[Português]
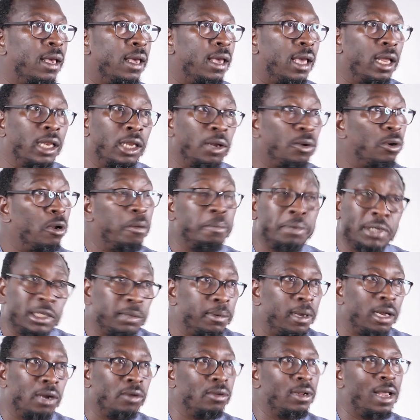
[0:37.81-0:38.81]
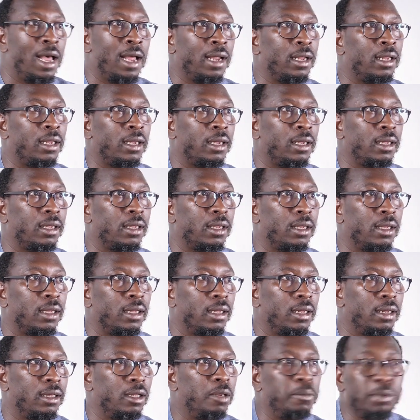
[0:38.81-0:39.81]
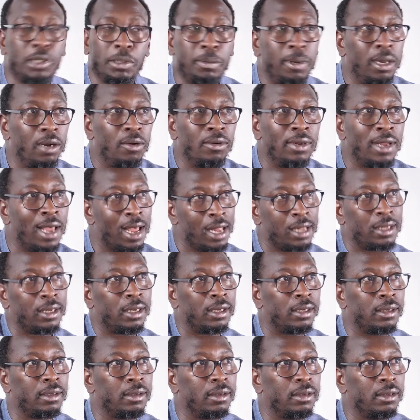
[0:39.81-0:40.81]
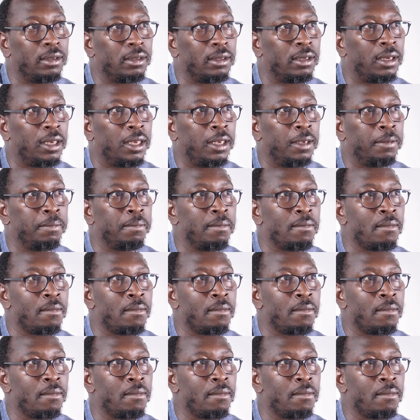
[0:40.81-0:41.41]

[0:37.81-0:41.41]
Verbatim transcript: então não perceberam nada. Não perceberam nada. Né?